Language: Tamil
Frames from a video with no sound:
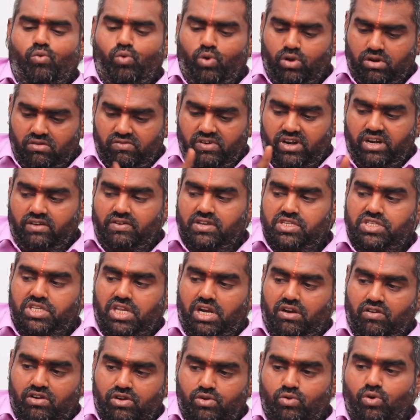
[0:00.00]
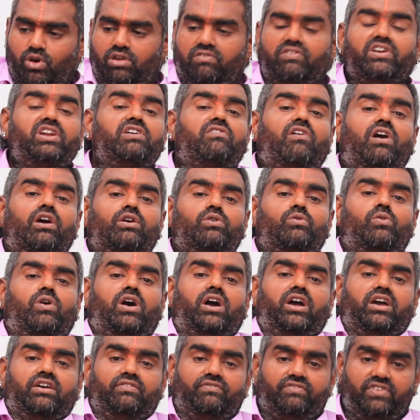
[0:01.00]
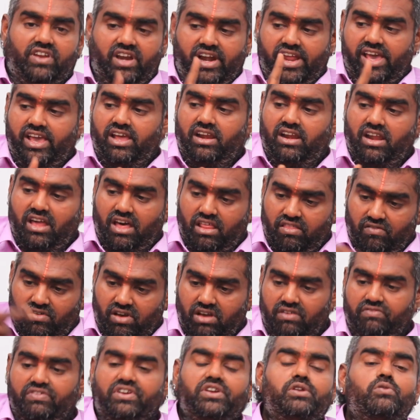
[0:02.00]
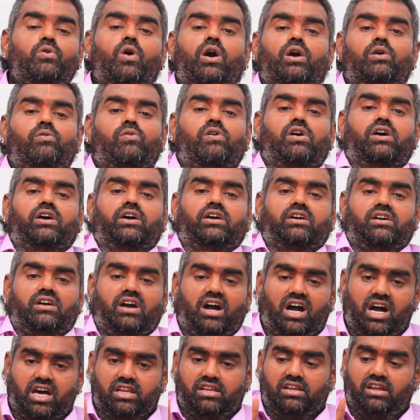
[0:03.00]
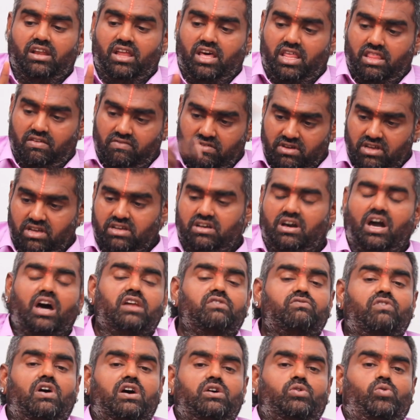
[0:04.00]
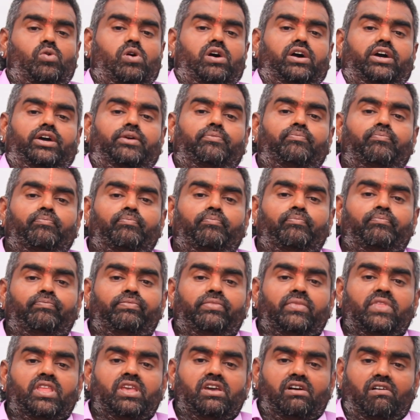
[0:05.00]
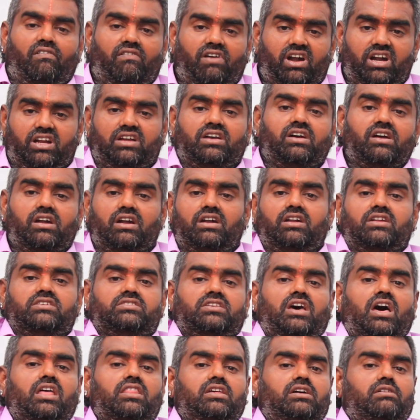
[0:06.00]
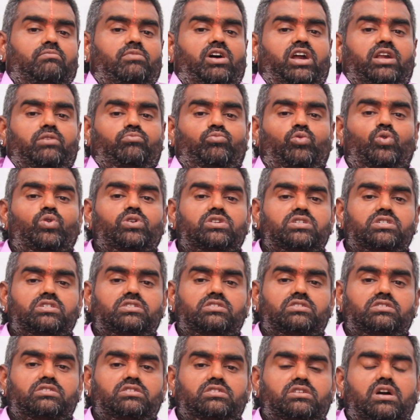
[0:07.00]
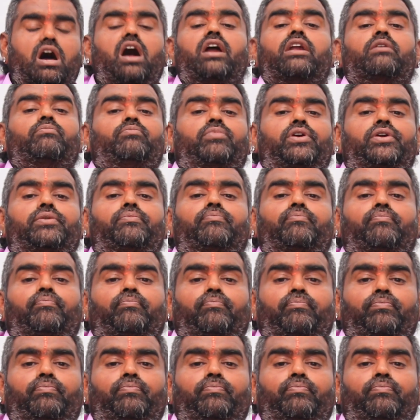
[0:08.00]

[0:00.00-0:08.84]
ஒரு வீடு வச்சுருக்கோம் இன்னொரு வீடு வாங்குவாங்க வீடே இல்லாதவங்க வீடு வாங்குவாங்க கார் இல்லாதவங்க கார் வாங்குவாங்க வழக்குகளில் சாதகமான போக்கு காணப்படும்